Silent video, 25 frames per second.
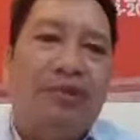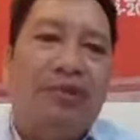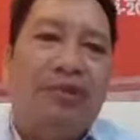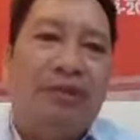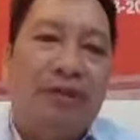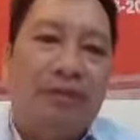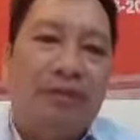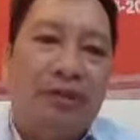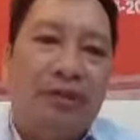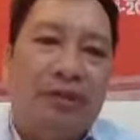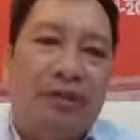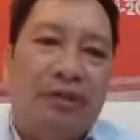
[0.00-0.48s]

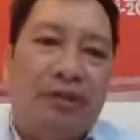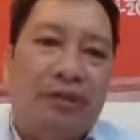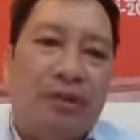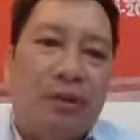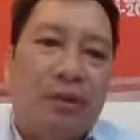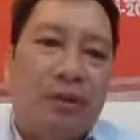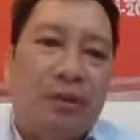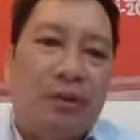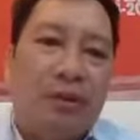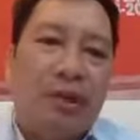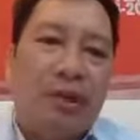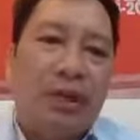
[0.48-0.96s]
ở trong
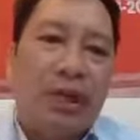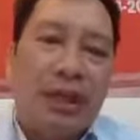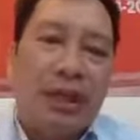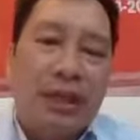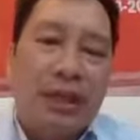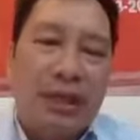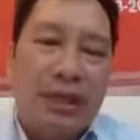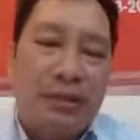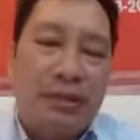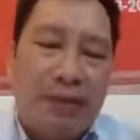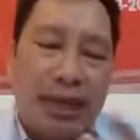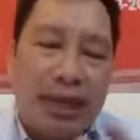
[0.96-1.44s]
ruột
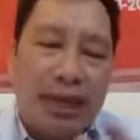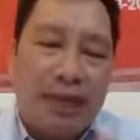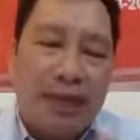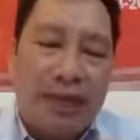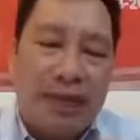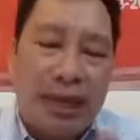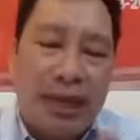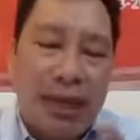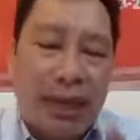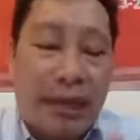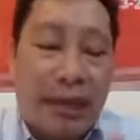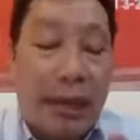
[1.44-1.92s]
nhưng mà nên
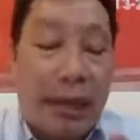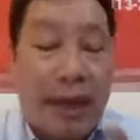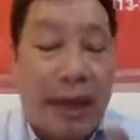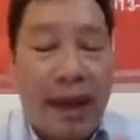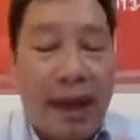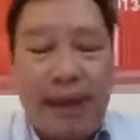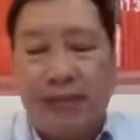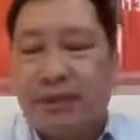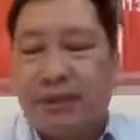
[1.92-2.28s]
nhớ là có